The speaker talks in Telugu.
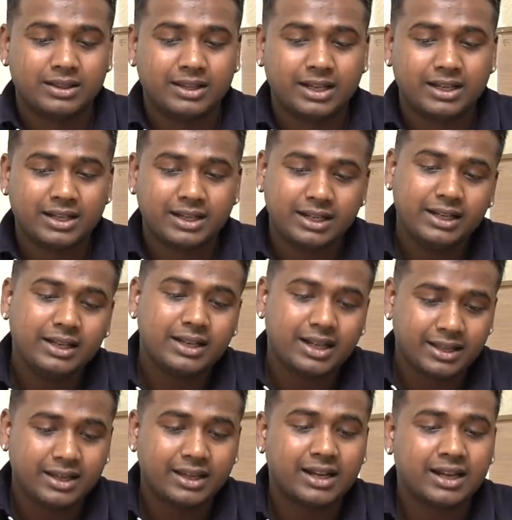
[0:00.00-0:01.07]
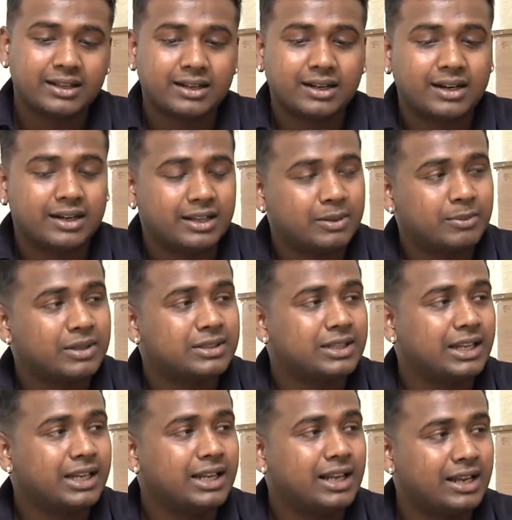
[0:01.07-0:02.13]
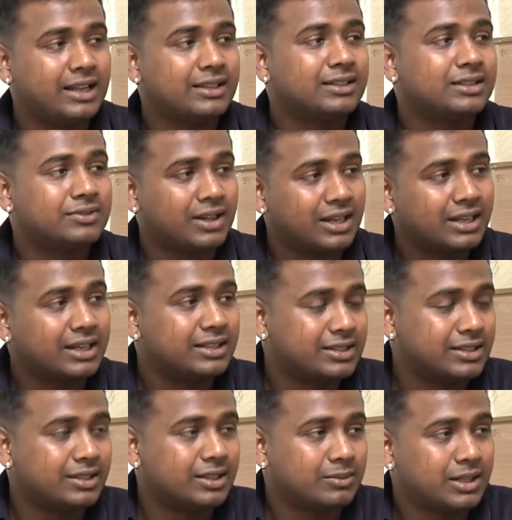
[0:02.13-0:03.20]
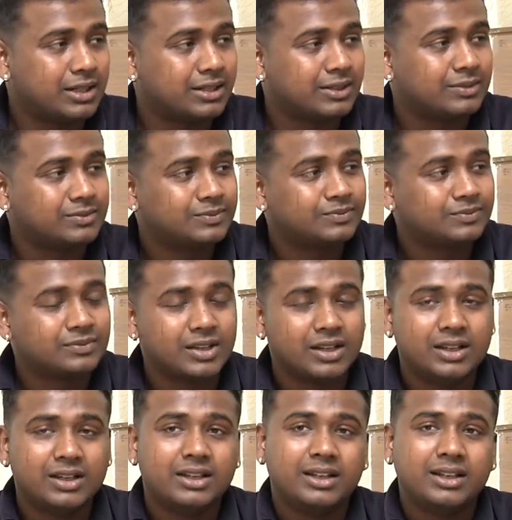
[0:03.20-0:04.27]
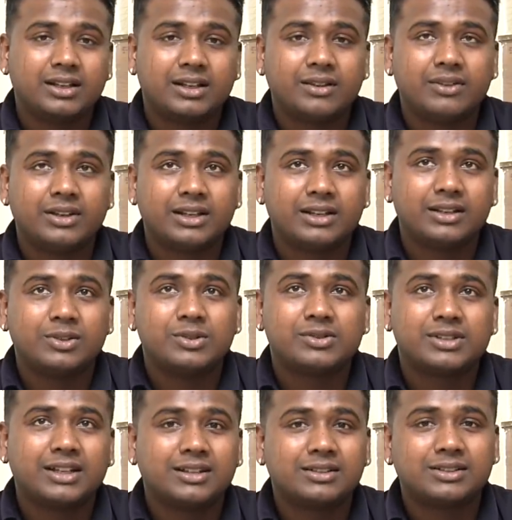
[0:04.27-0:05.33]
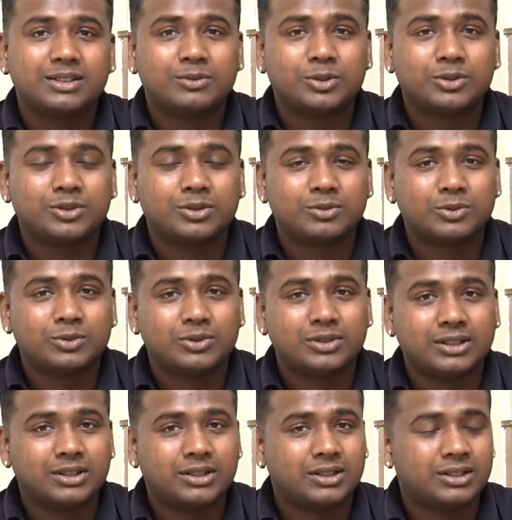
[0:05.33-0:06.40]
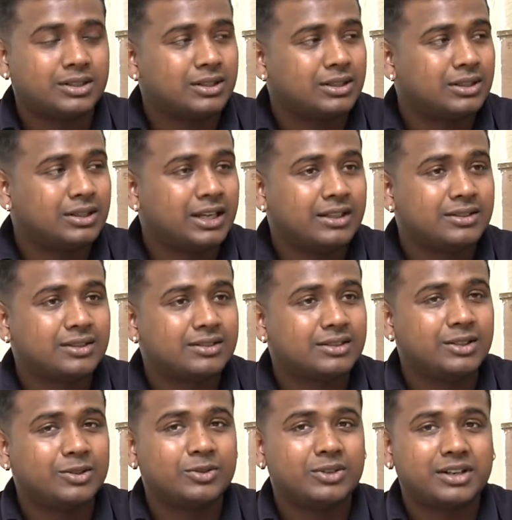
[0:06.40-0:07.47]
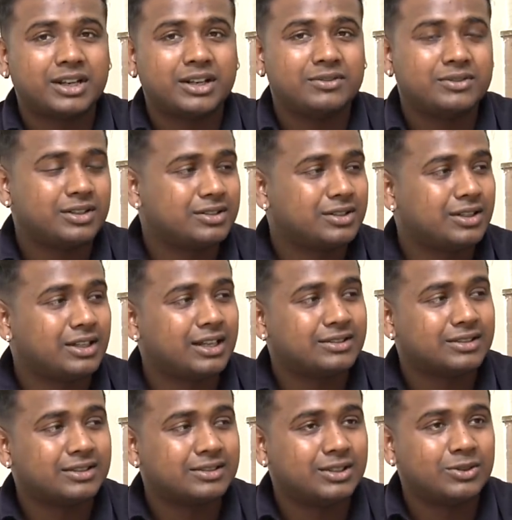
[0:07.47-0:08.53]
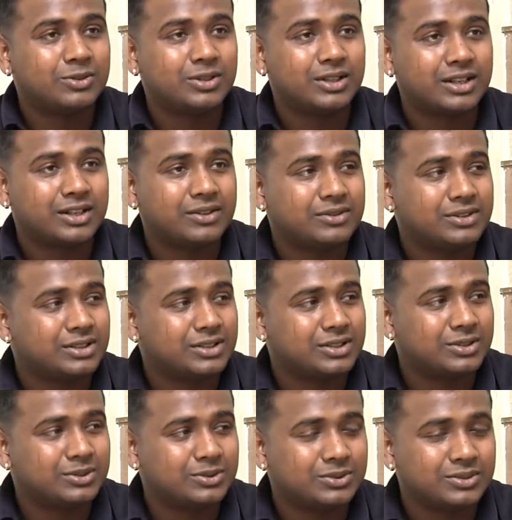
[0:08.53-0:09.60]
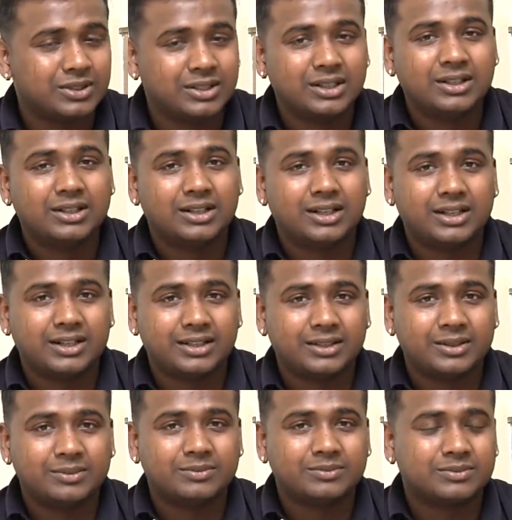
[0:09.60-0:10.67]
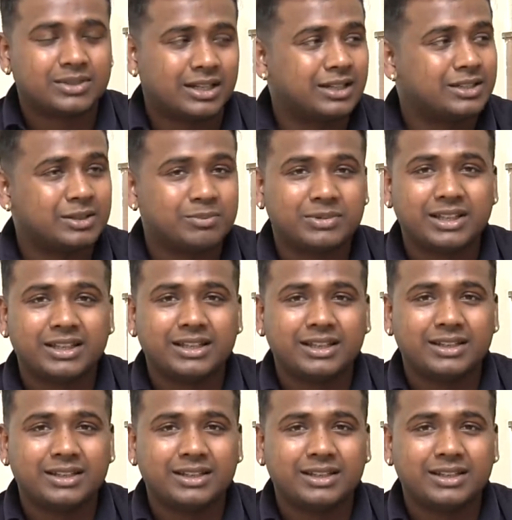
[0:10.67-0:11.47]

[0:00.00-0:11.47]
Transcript: దాంట్లోకి వెళ్ళి నా దగ్గర ఆధార్ కార్డు లేకపోయేసరికి నా లైసెన్స్ వాళ్ళకి ఇచ్చిన అనమాట ఇక్కడ వేరే న్యూస్ ఛానల్స్లో మొత్తము లైసెన్స్ లేకుండా డ్రైవ్ చేసిండు లైసెన్స్ లేకుండా డ్రైవ్ చేసిండు అంటే అట్లా చెప్తే